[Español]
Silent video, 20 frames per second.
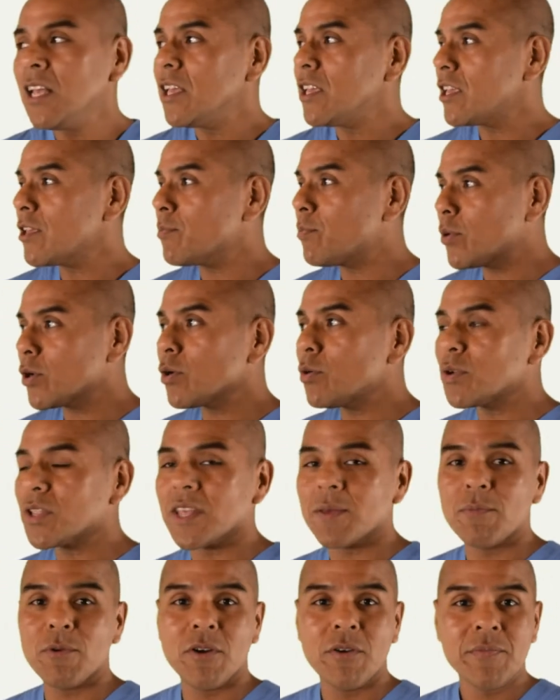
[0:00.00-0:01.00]
Y por
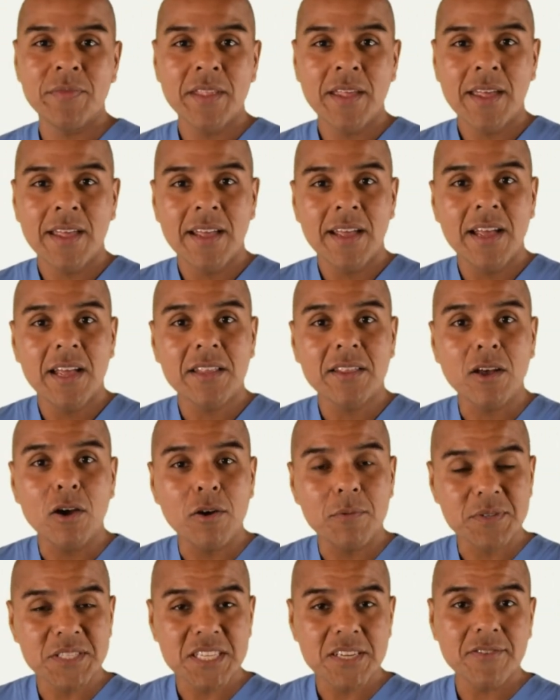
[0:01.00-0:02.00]
último,
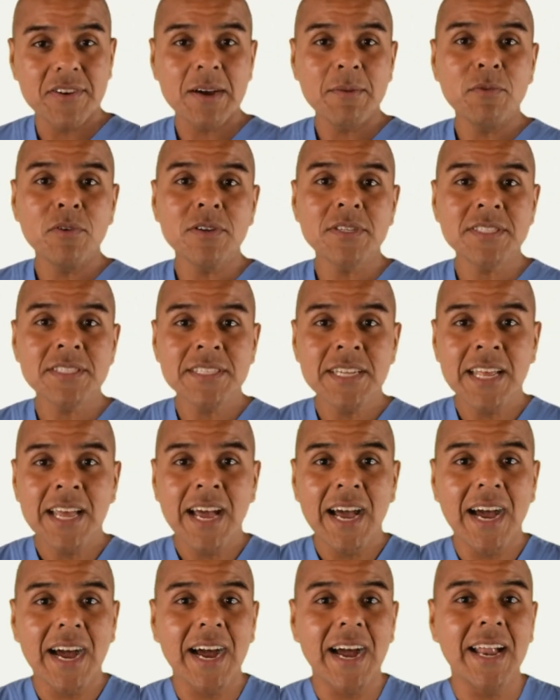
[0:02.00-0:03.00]
observamos
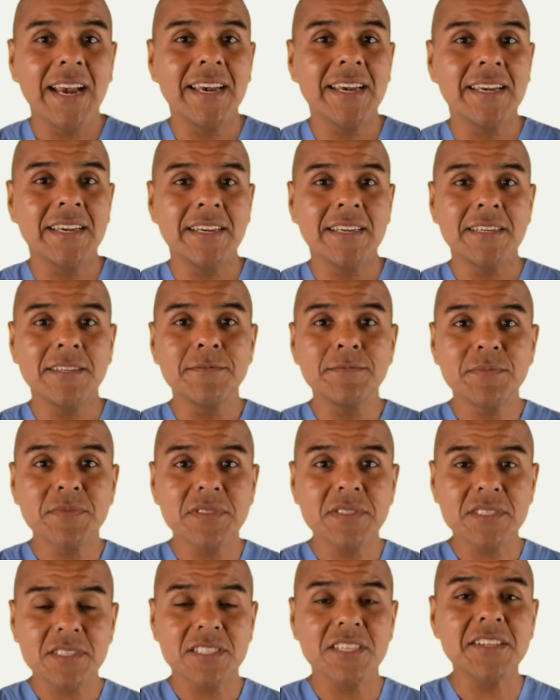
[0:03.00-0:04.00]
al
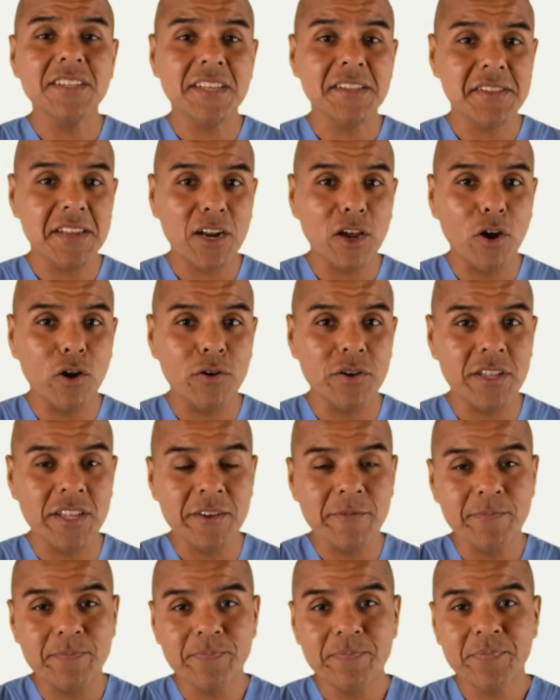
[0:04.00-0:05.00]

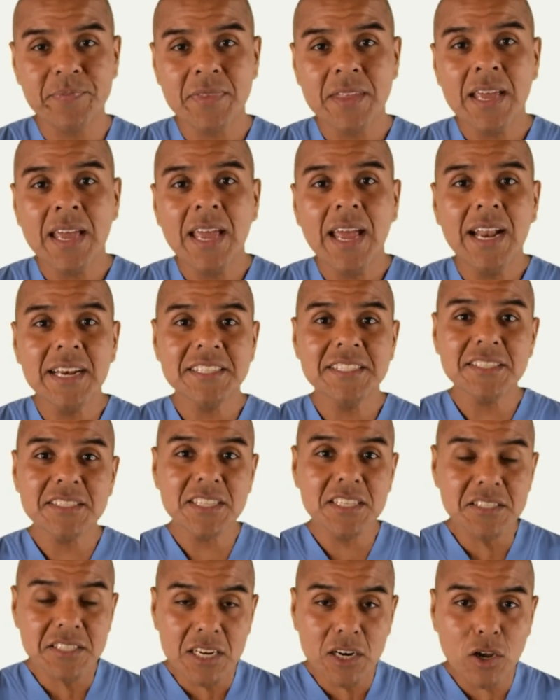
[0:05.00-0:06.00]
cistecercoide. El
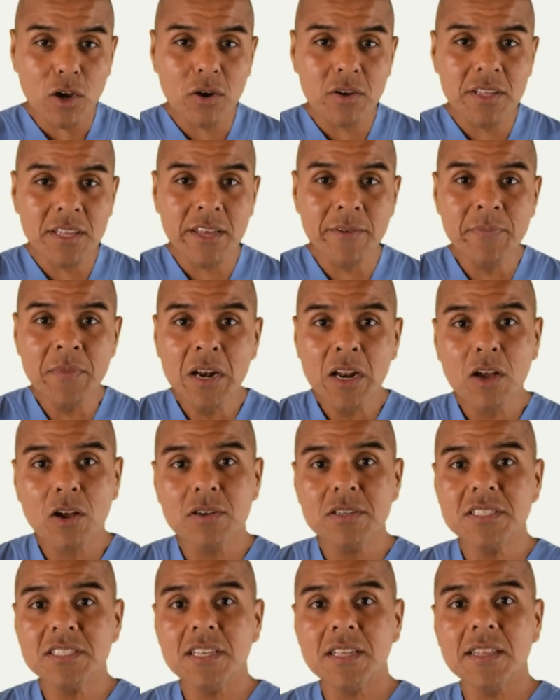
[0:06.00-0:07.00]
cistecercoide
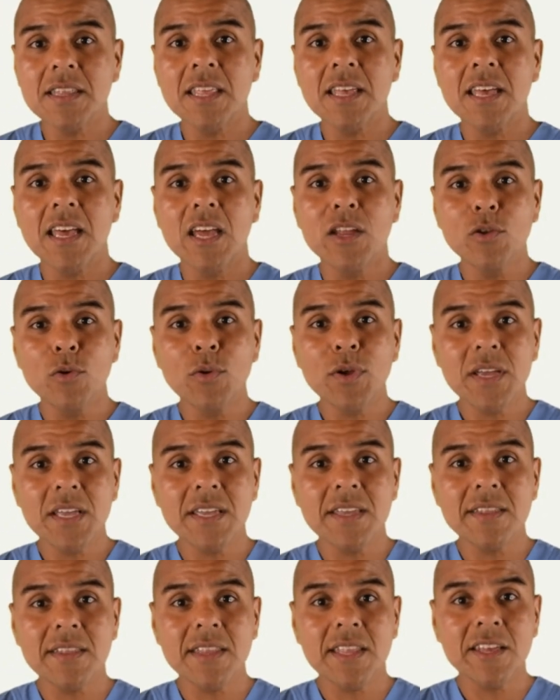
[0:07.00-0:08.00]
consiste en un
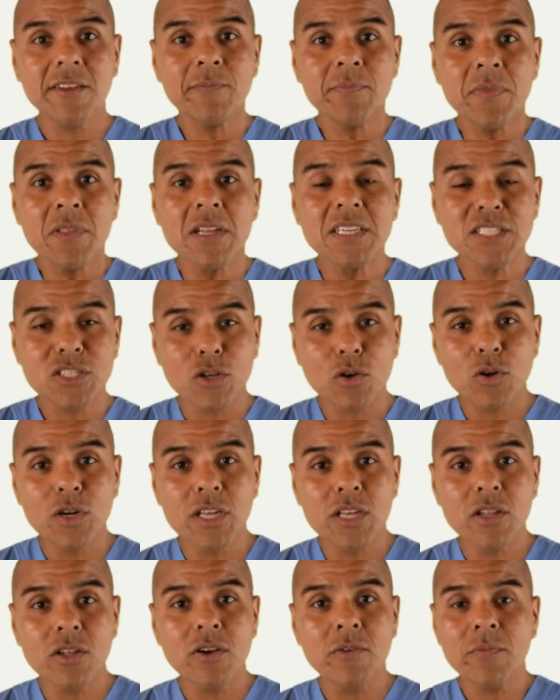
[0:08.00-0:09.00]
quiste
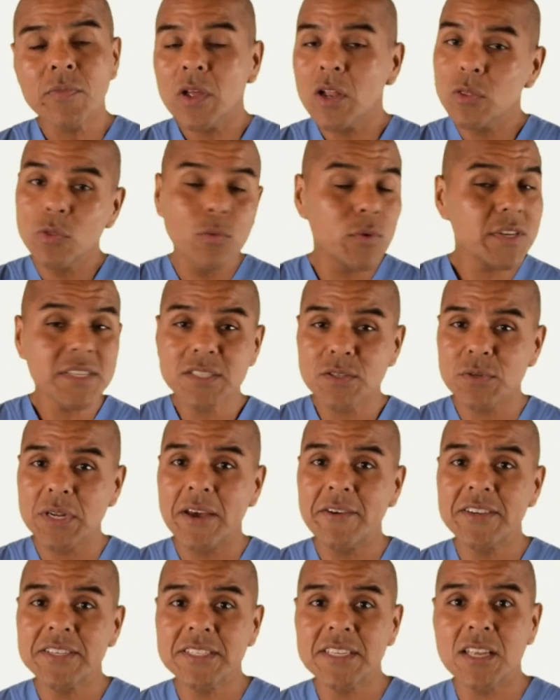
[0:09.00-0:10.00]
sólido, no es una
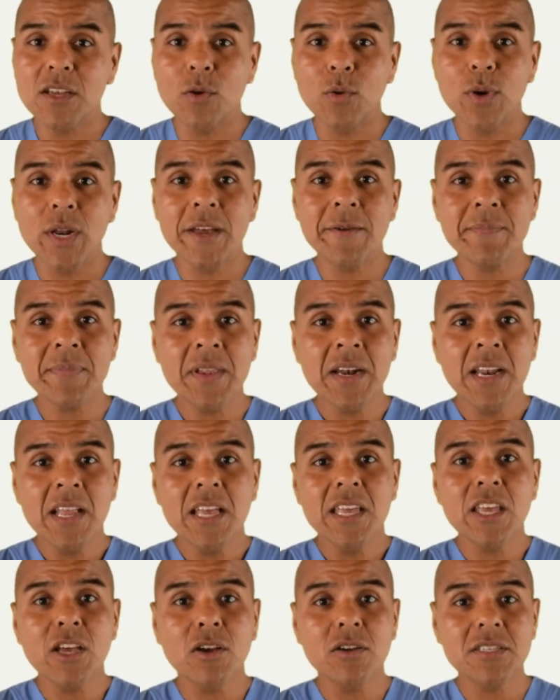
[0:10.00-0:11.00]
vesícula
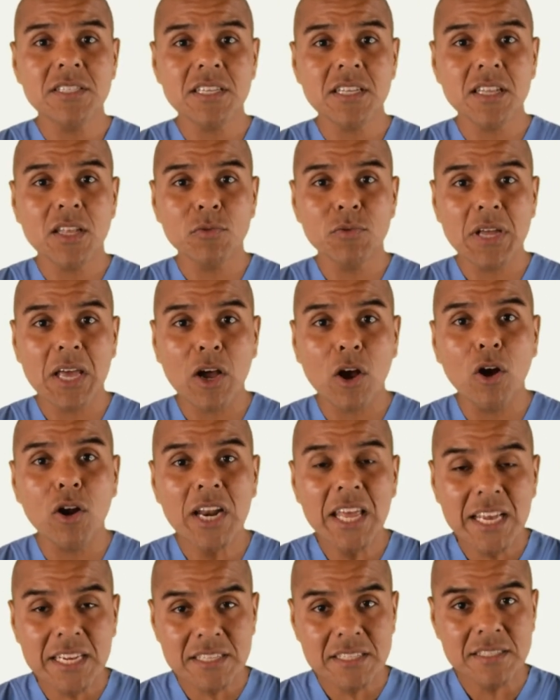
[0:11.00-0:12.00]
y consiste en un
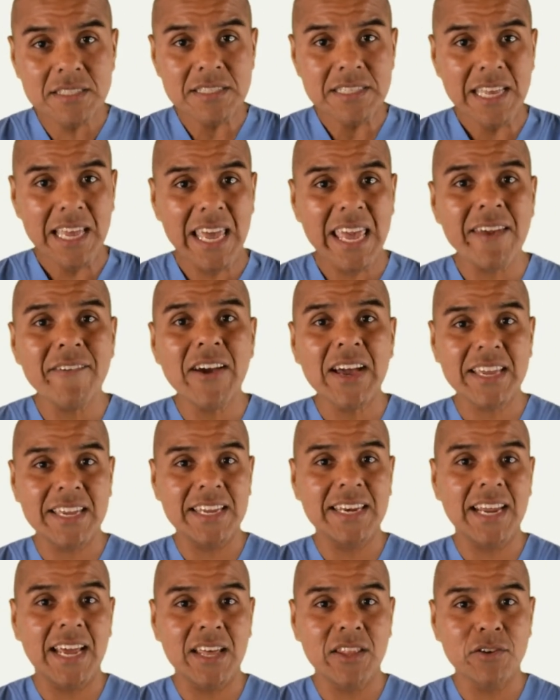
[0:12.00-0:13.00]
escólex
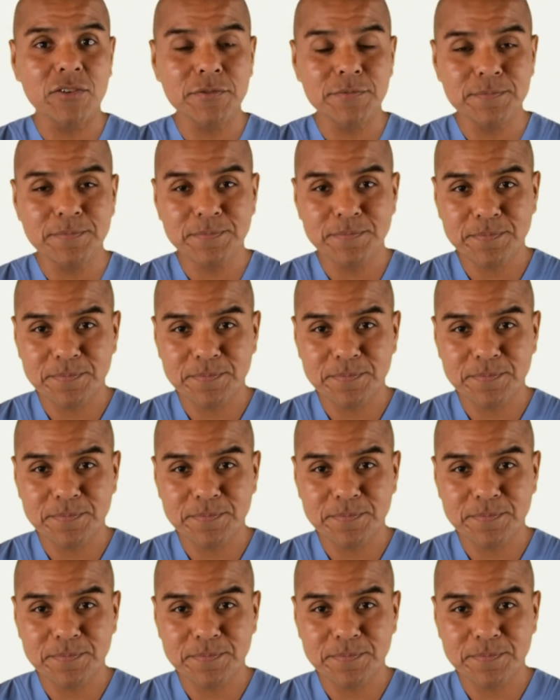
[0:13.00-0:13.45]
evaginado.